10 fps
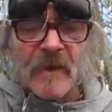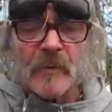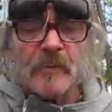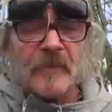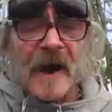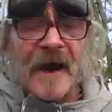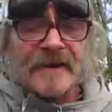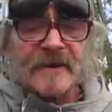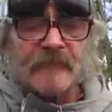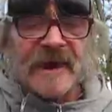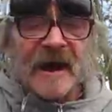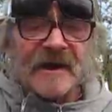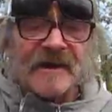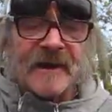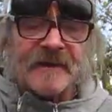und bereitete mir
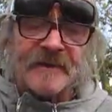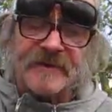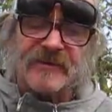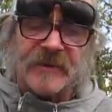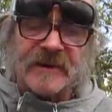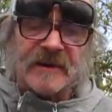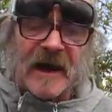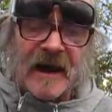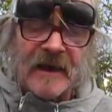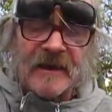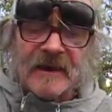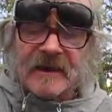ein leckeres Spiegelei,